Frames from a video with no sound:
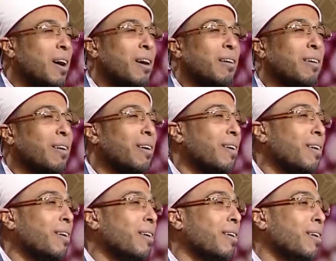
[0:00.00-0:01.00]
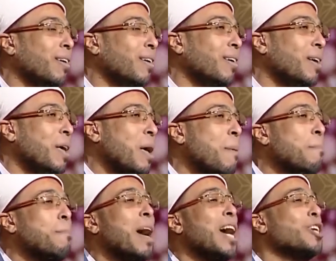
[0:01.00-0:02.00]
يا الله
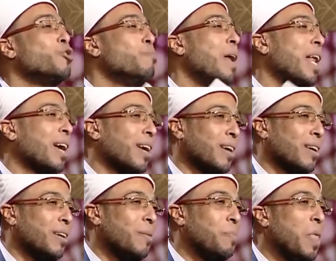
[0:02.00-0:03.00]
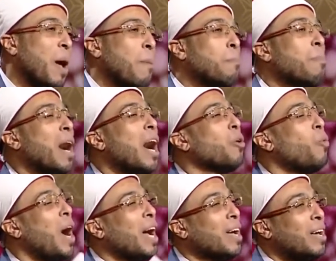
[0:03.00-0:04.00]
ما أجملك ما
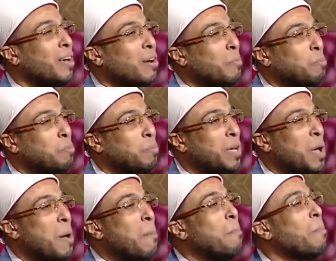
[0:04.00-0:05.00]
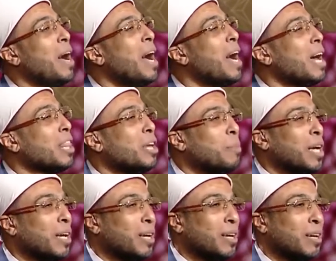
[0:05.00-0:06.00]
أروعك يا رب ما
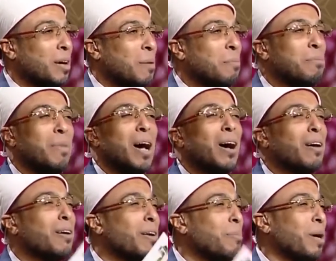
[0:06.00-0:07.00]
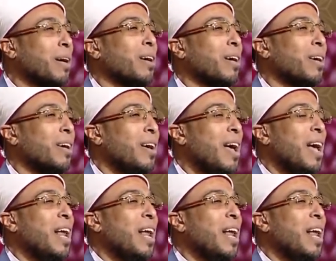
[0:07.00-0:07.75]
أعظمك ما أقربك